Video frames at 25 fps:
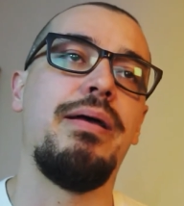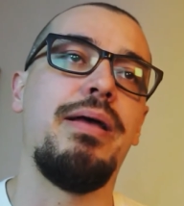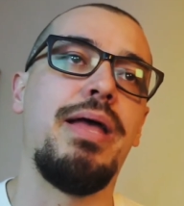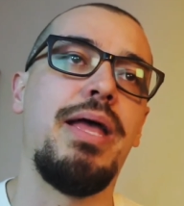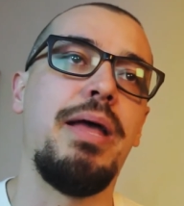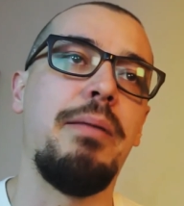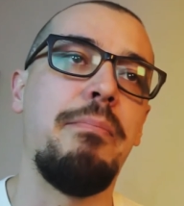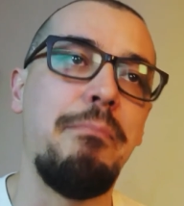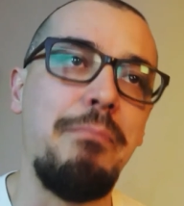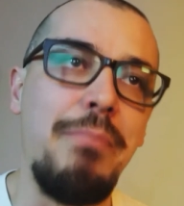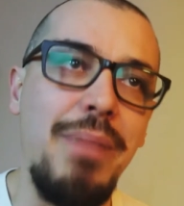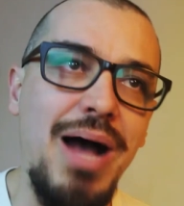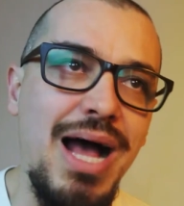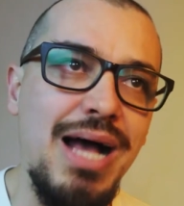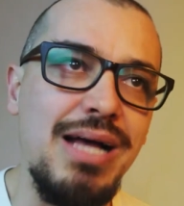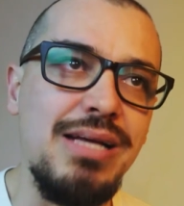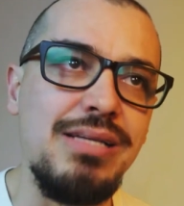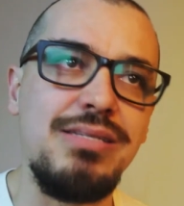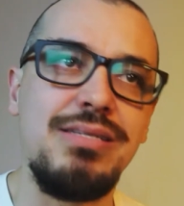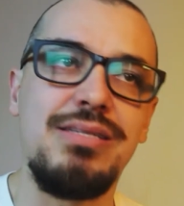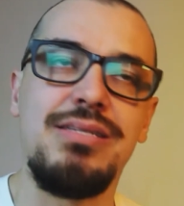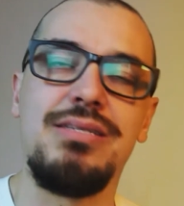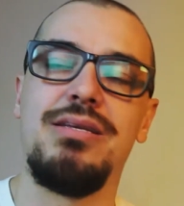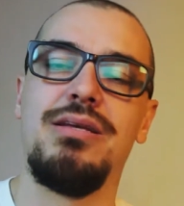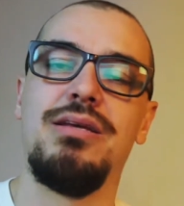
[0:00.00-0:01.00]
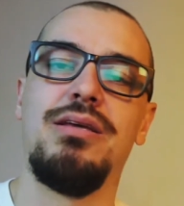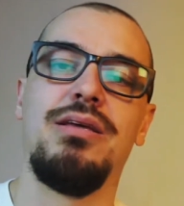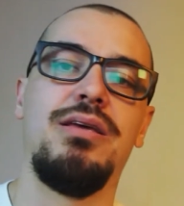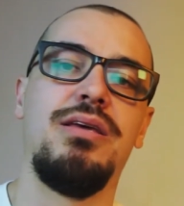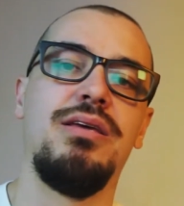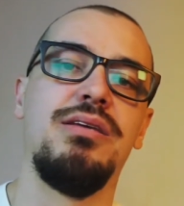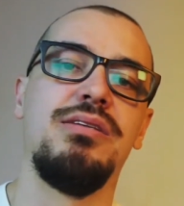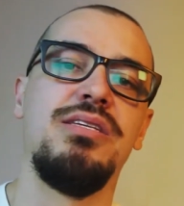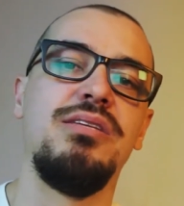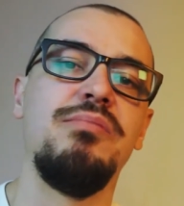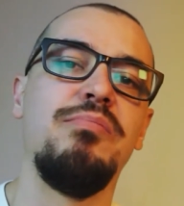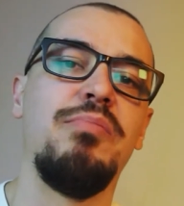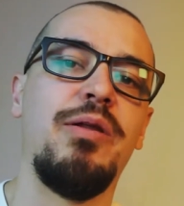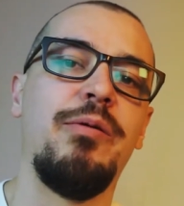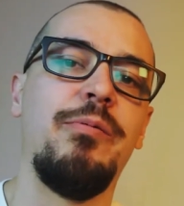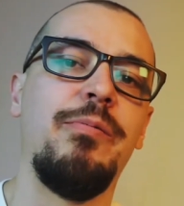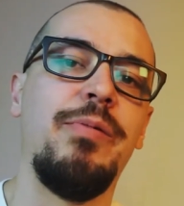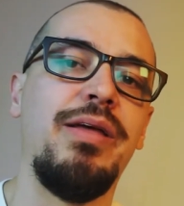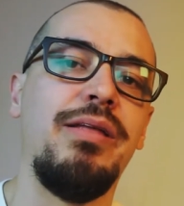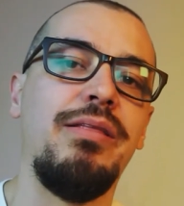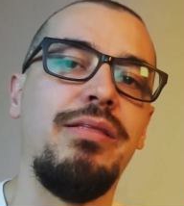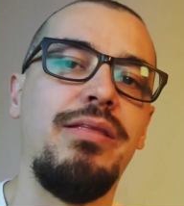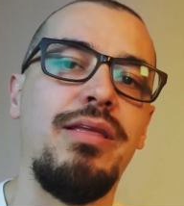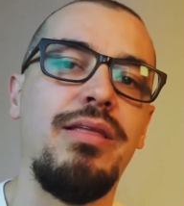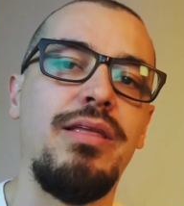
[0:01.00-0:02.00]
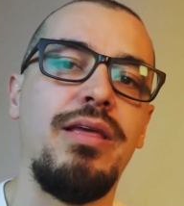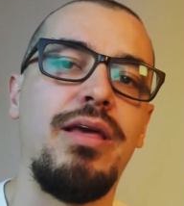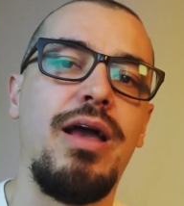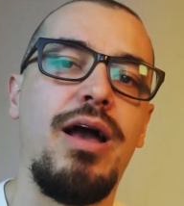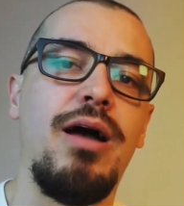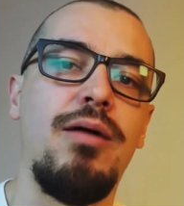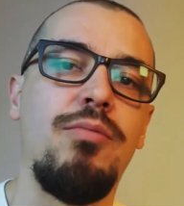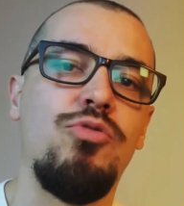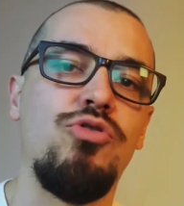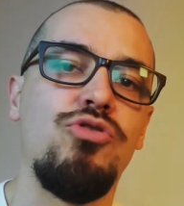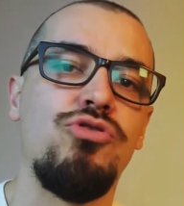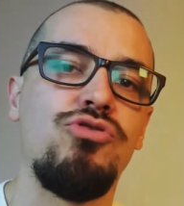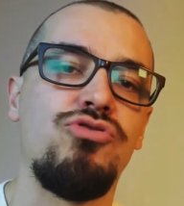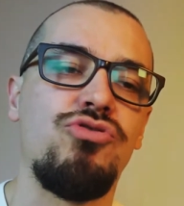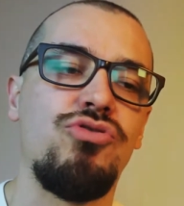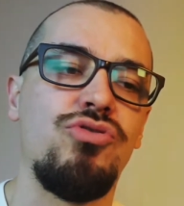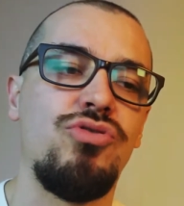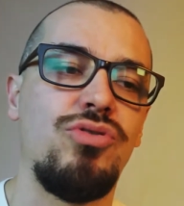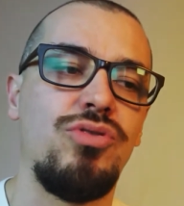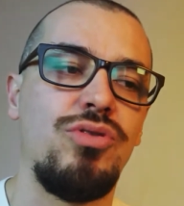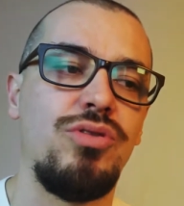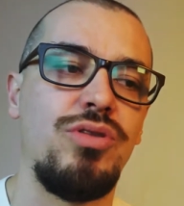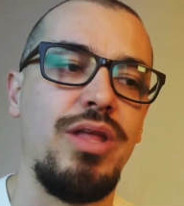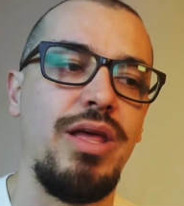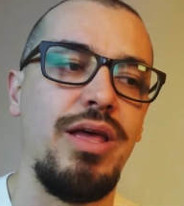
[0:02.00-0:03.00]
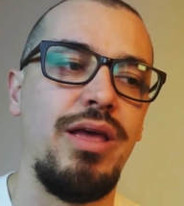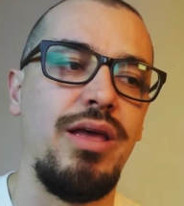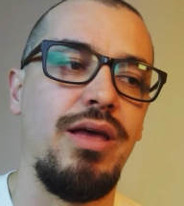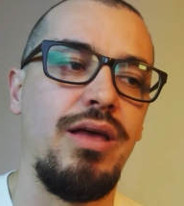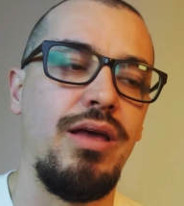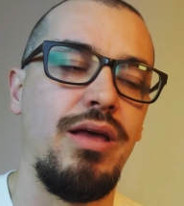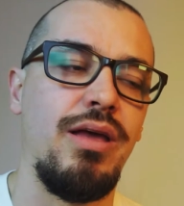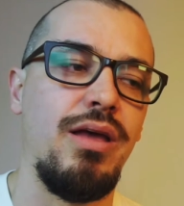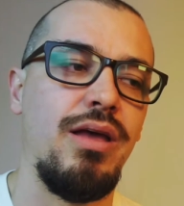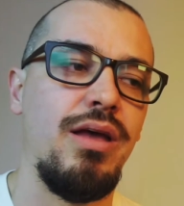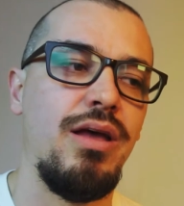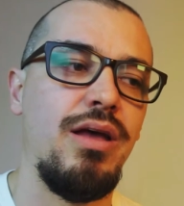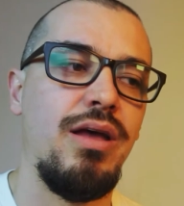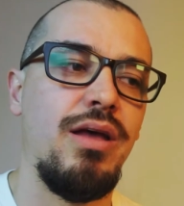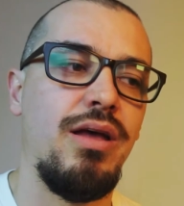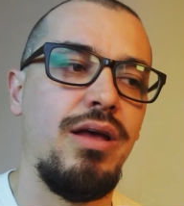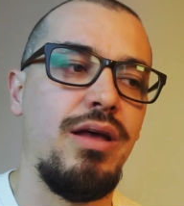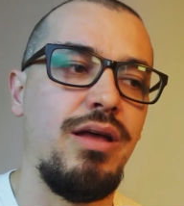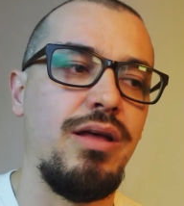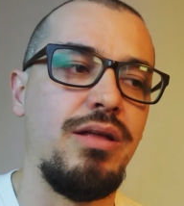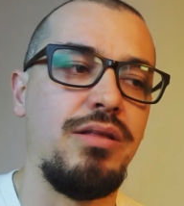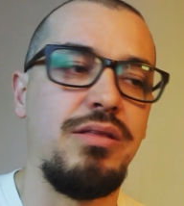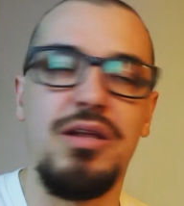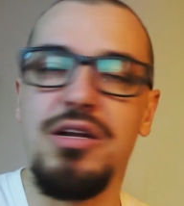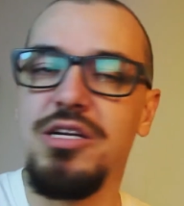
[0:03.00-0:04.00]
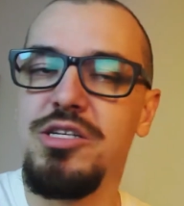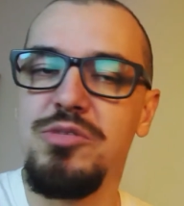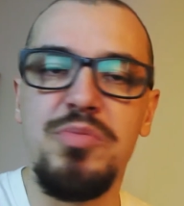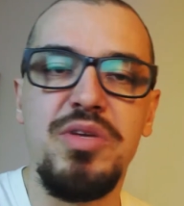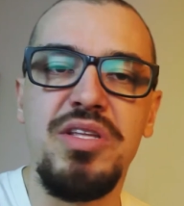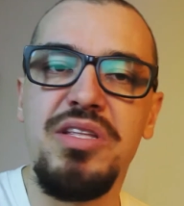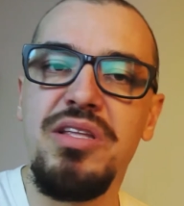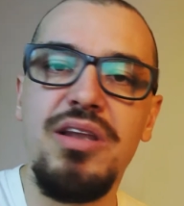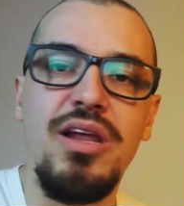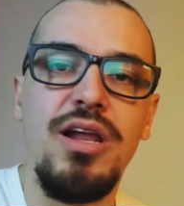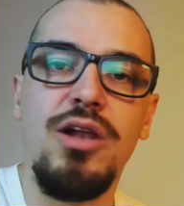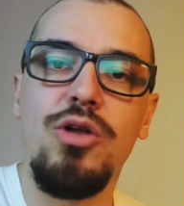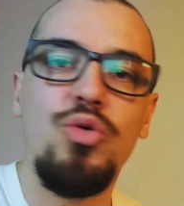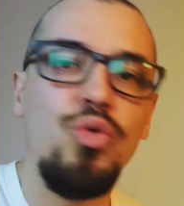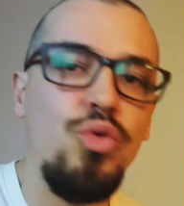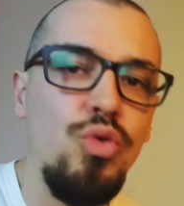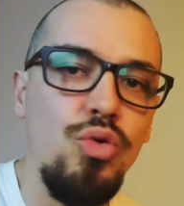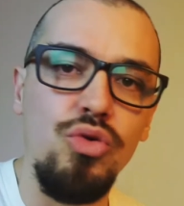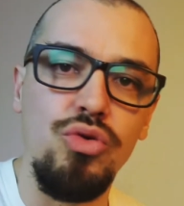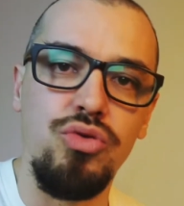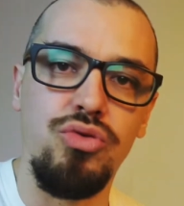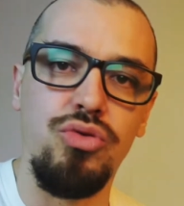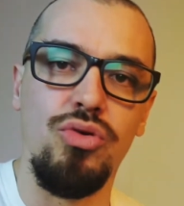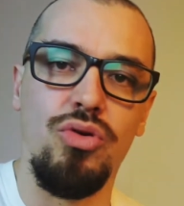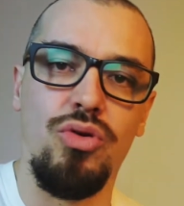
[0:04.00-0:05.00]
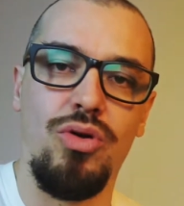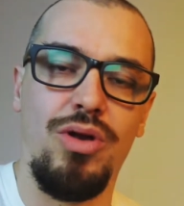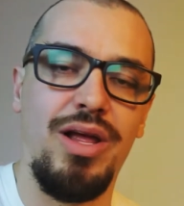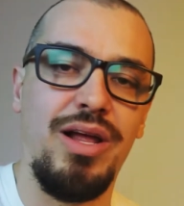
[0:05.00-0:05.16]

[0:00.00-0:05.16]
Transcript: es más que simplemente, digamos, eh, eh, transmitir el culto.